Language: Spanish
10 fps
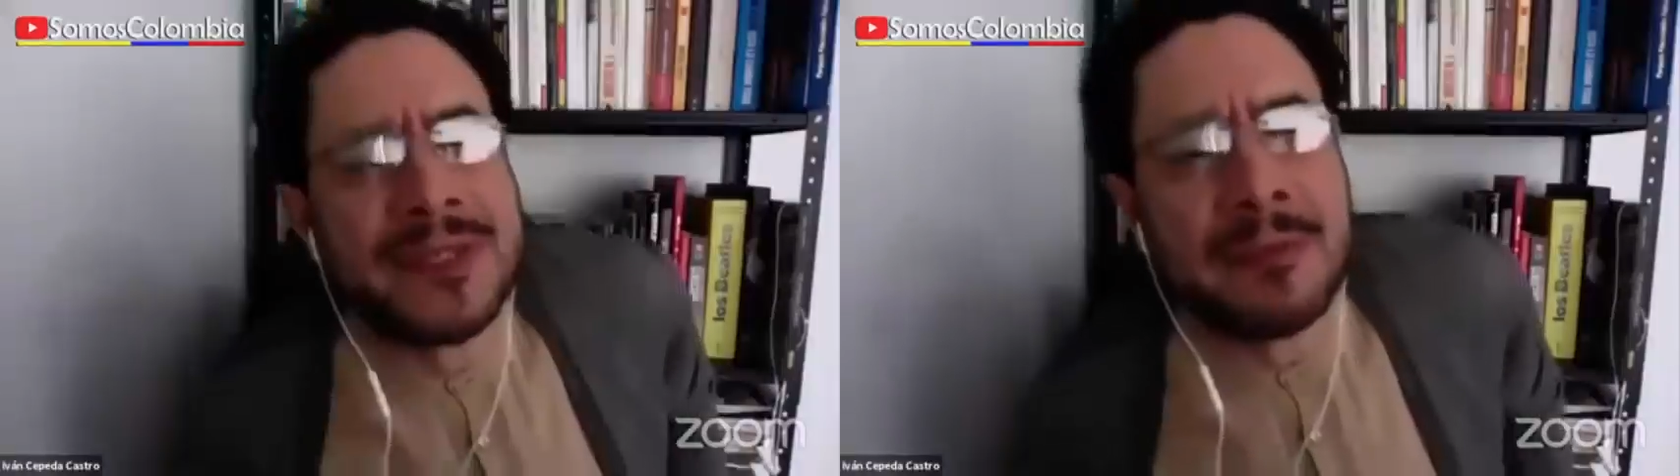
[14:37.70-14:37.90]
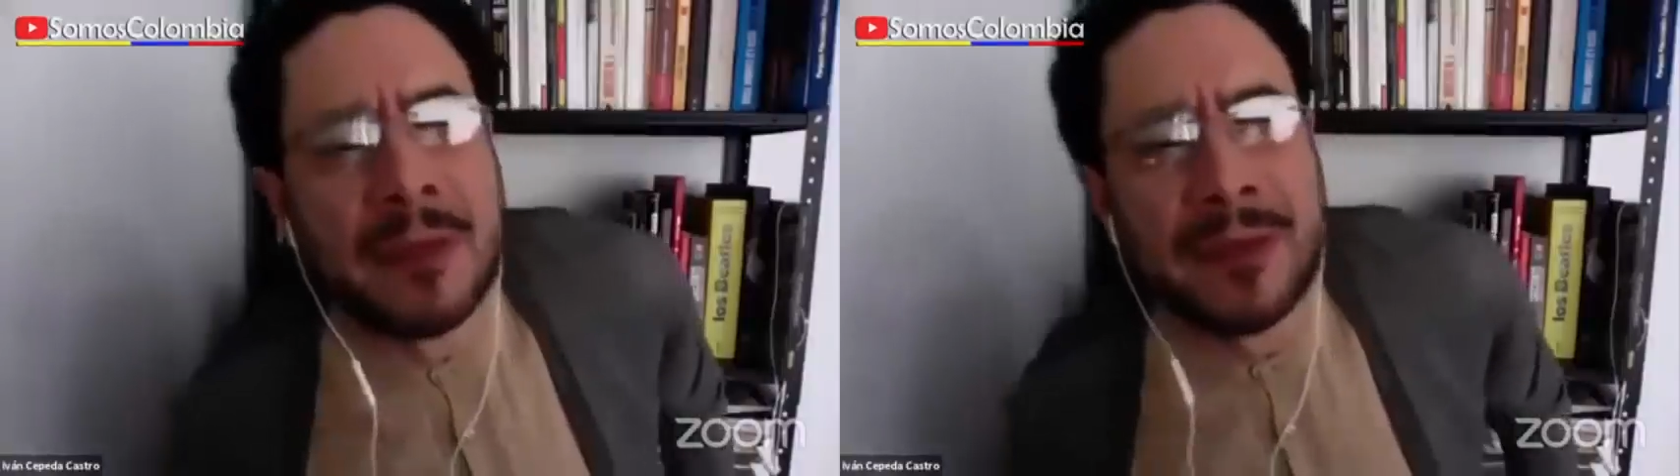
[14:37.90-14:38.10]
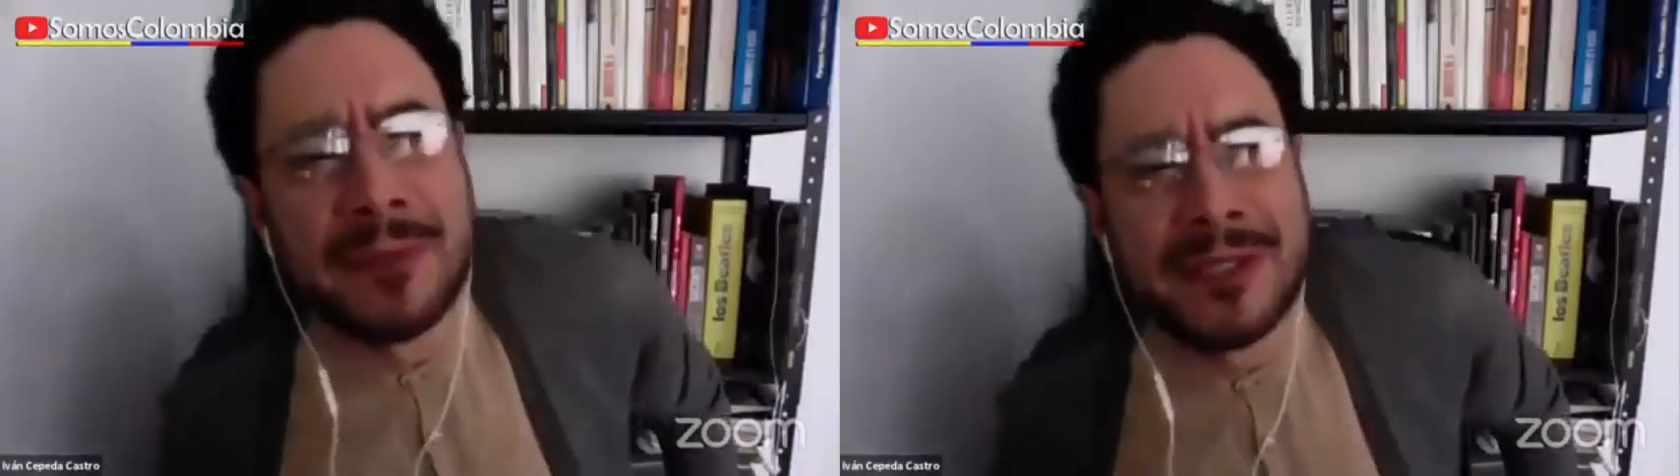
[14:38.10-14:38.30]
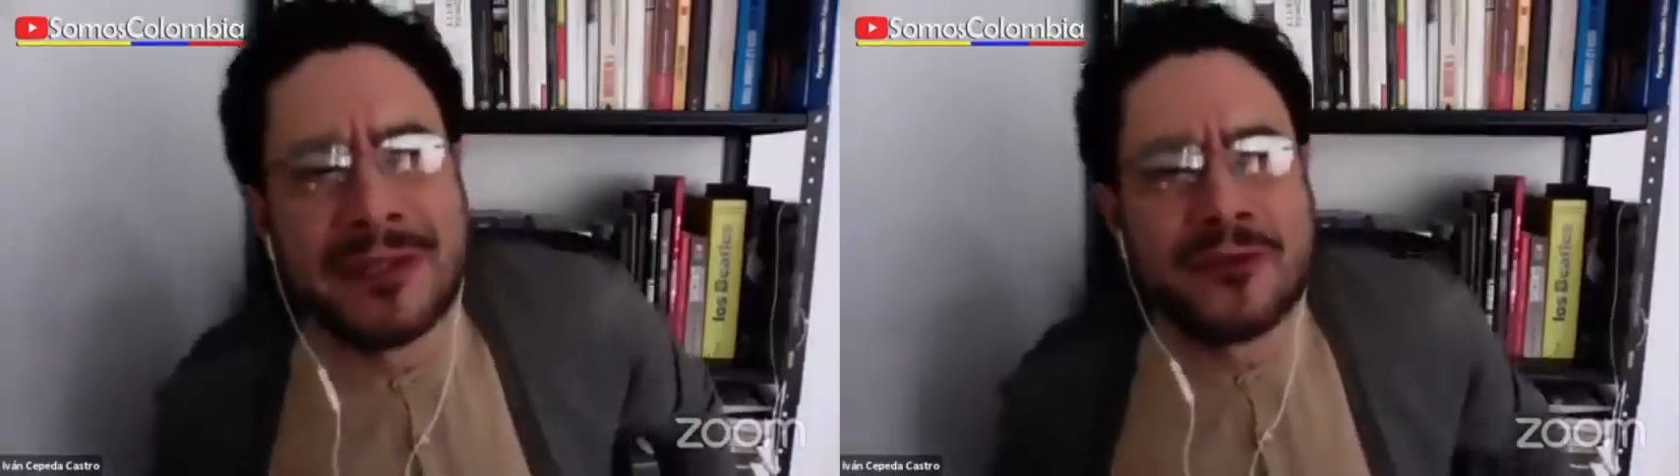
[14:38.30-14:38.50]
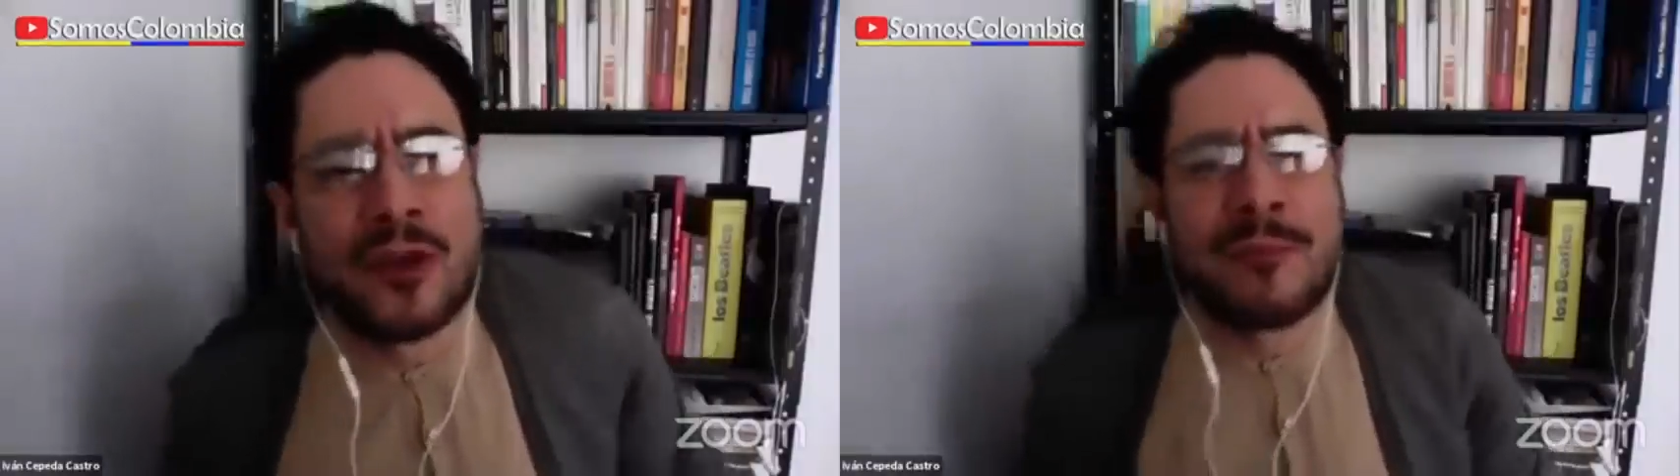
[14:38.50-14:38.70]
si me
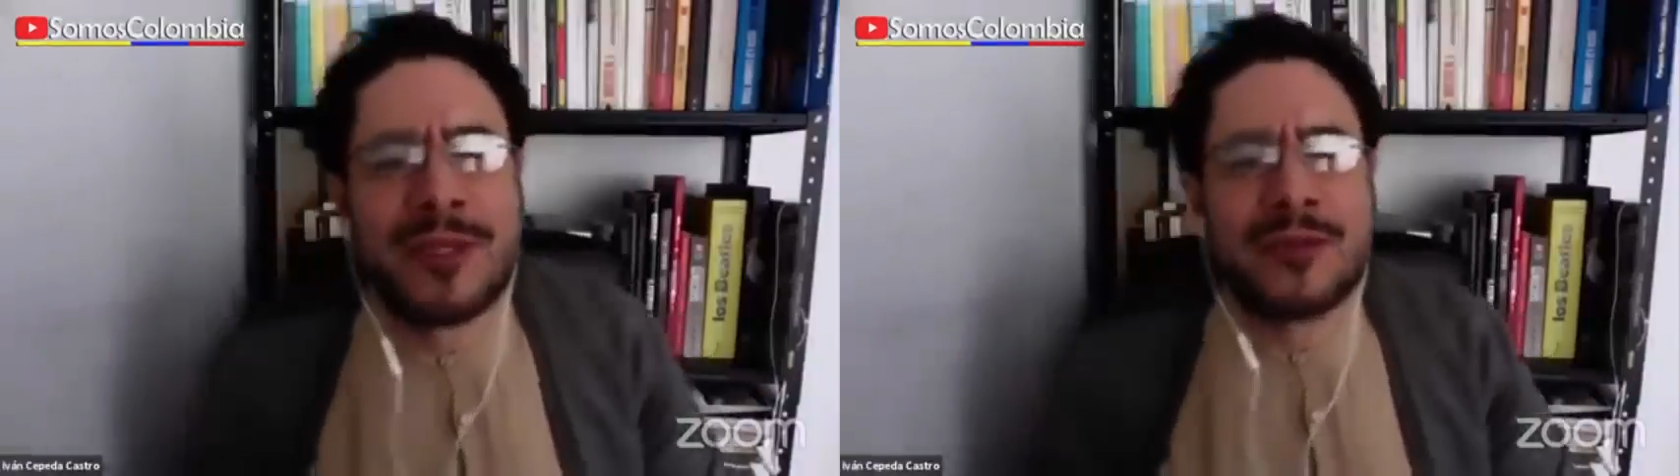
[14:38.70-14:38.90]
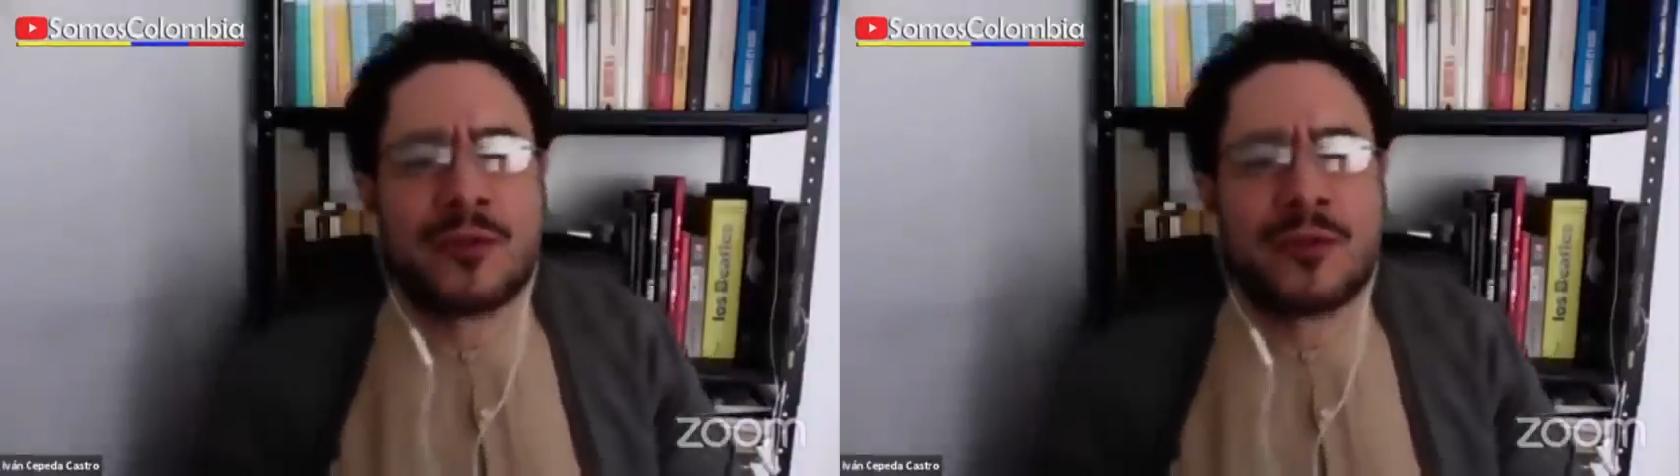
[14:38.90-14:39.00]
permiten solamente